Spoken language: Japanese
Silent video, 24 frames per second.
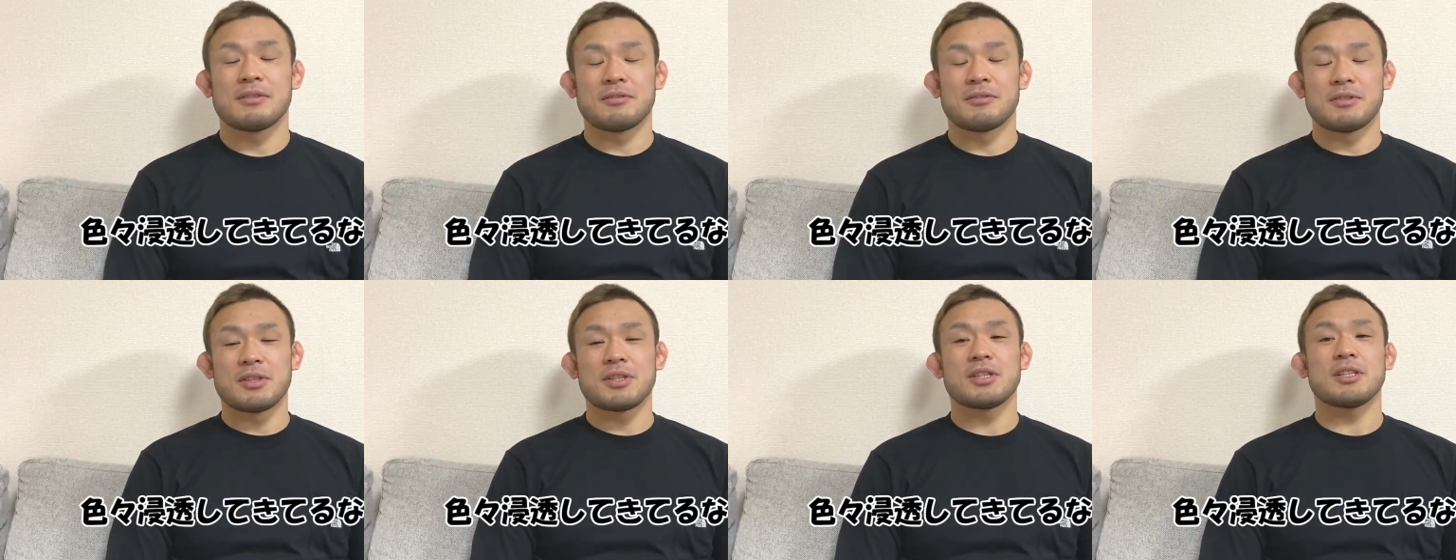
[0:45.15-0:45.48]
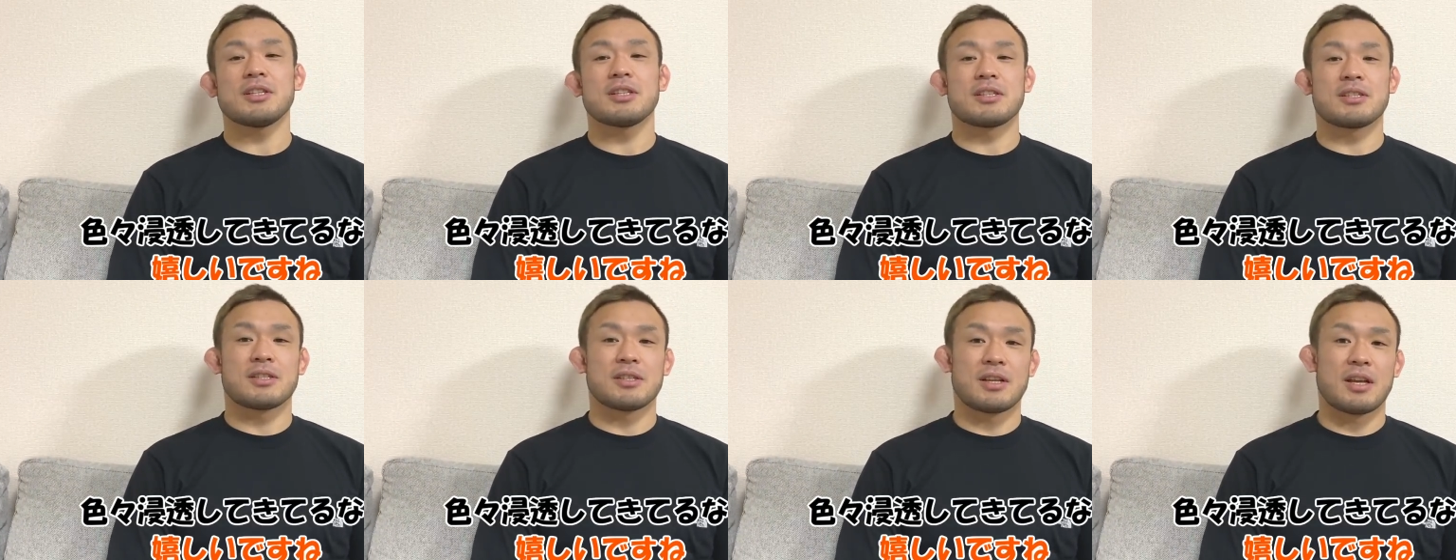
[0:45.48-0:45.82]
嬉しい
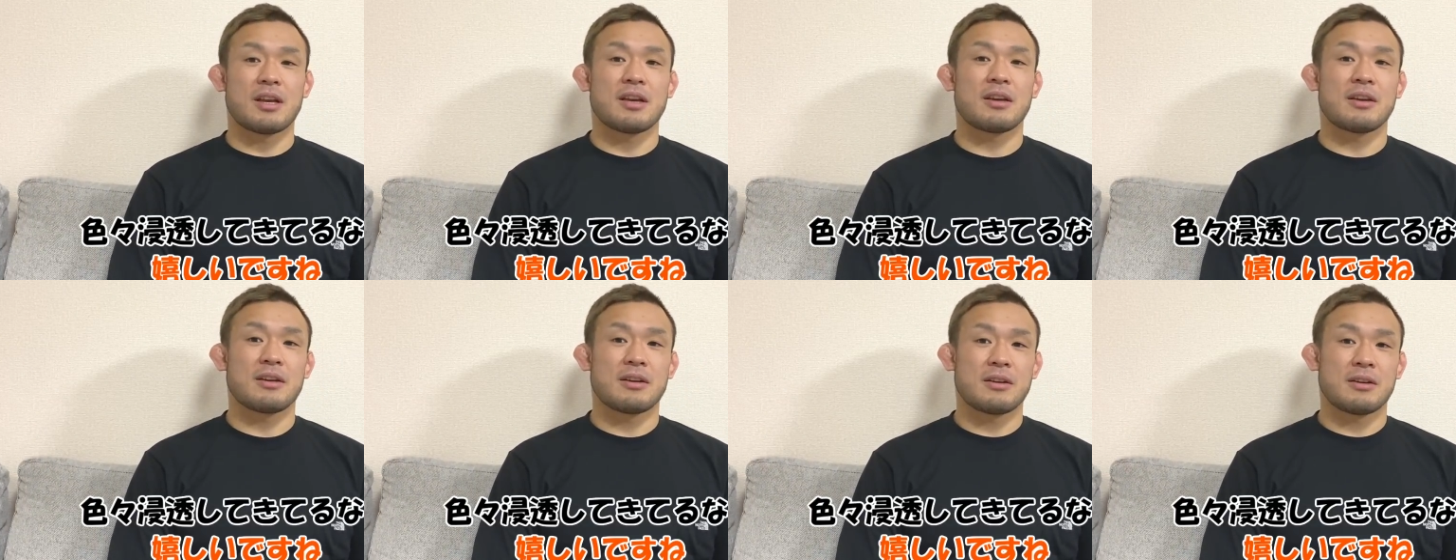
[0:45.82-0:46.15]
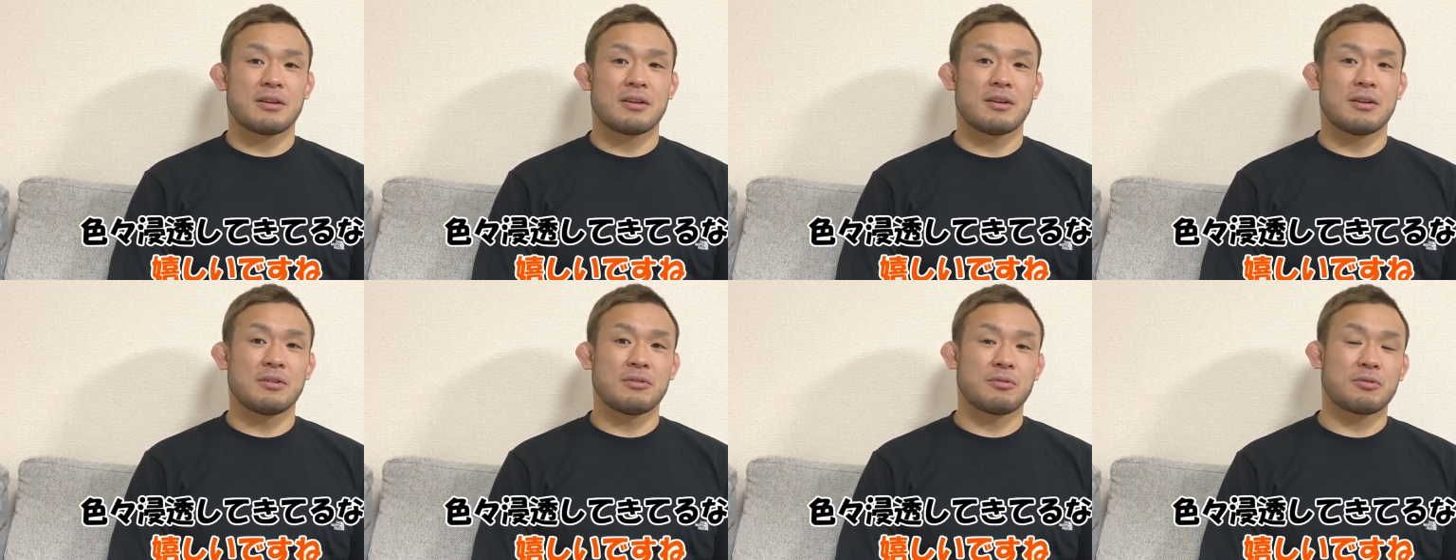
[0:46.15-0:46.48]
ですね。
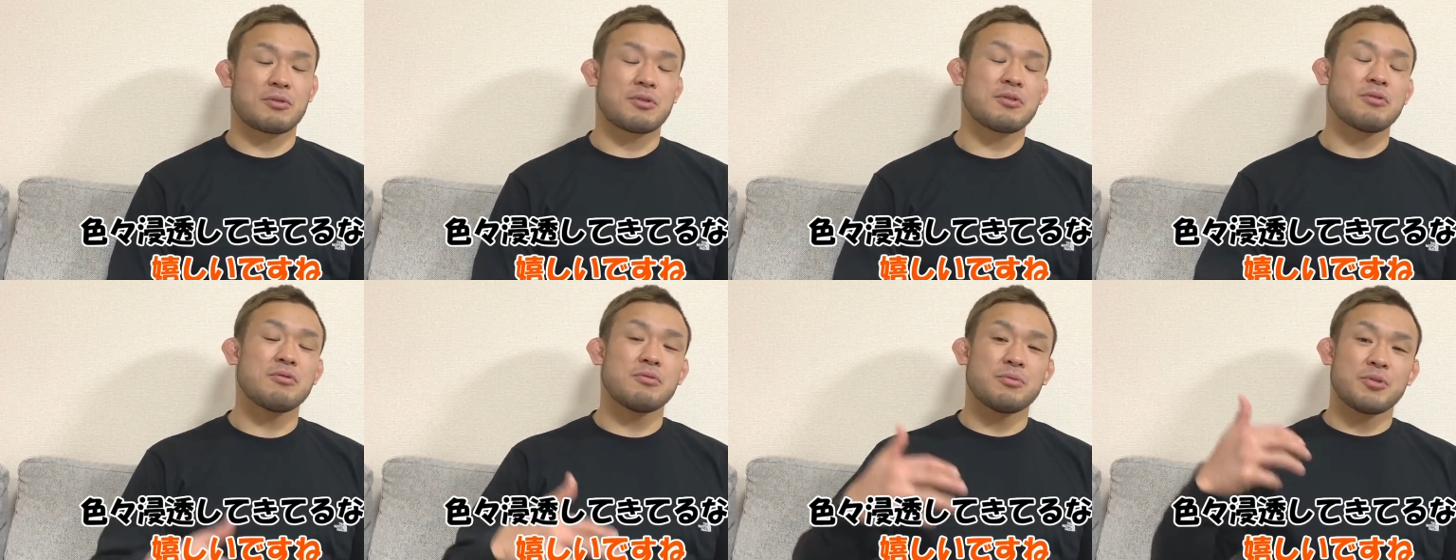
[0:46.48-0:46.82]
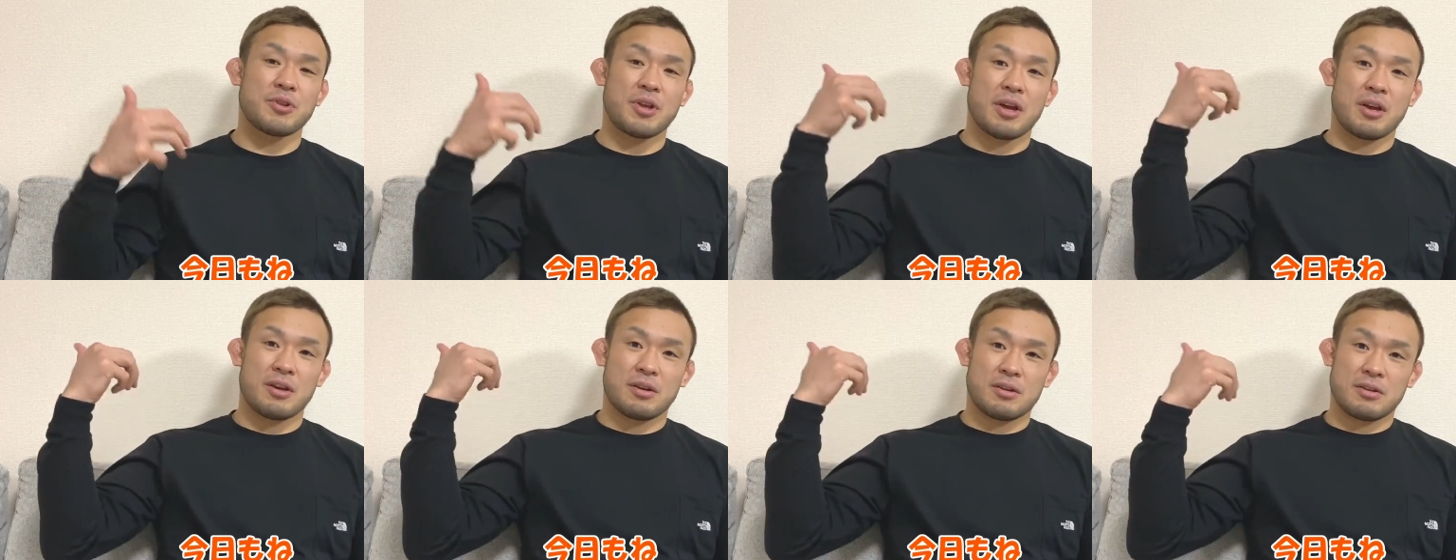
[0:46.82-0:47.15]
はい、今日も
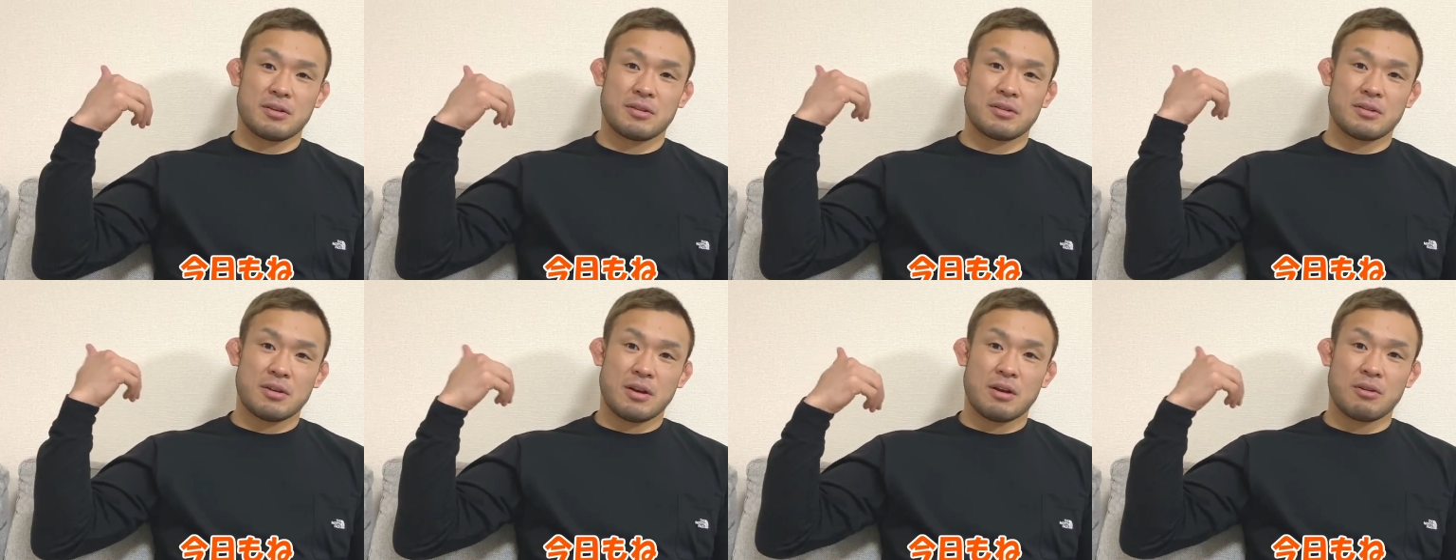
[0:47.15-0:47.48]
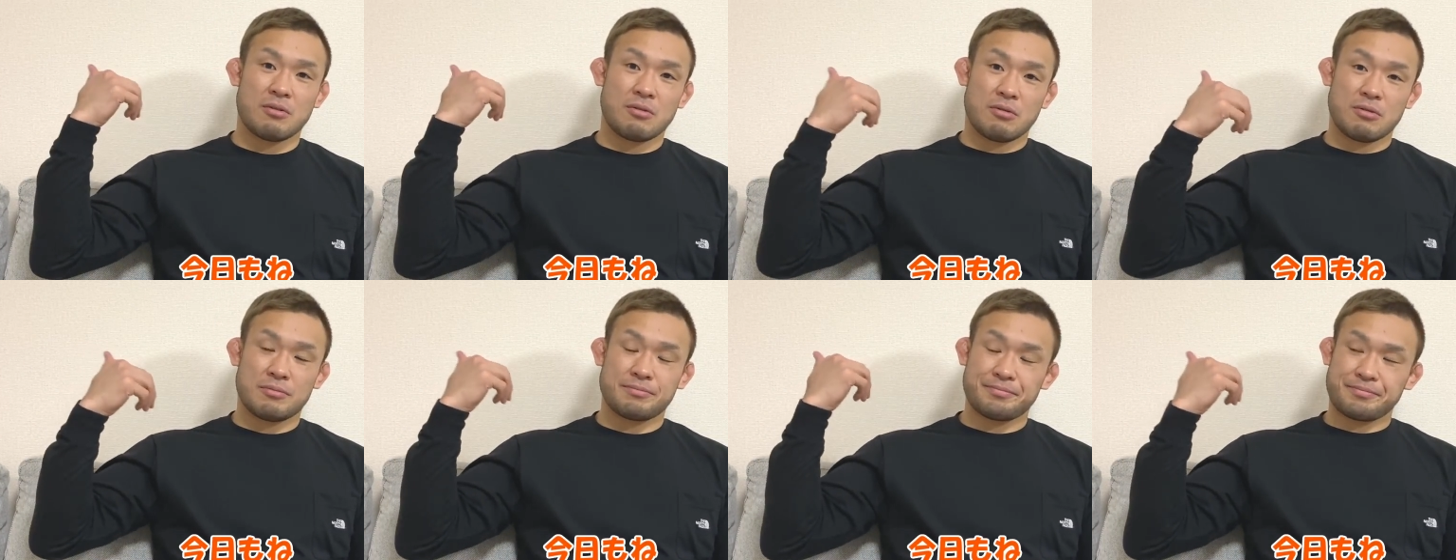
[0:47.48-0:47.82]
ね、あ
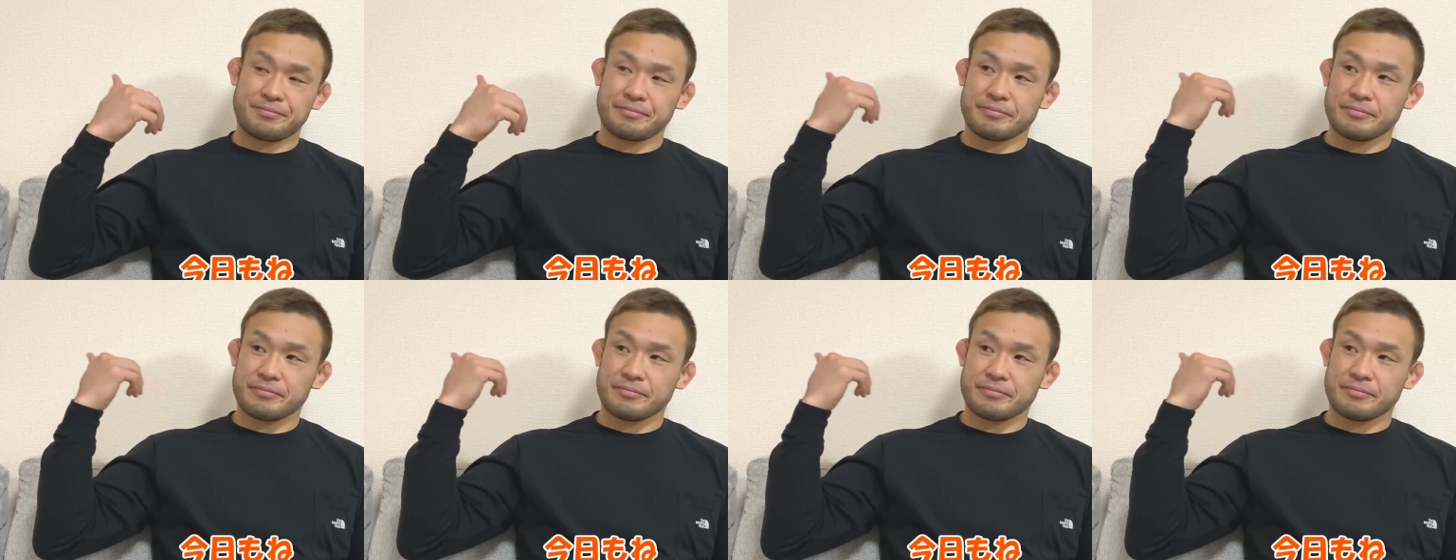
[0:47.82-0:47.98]
の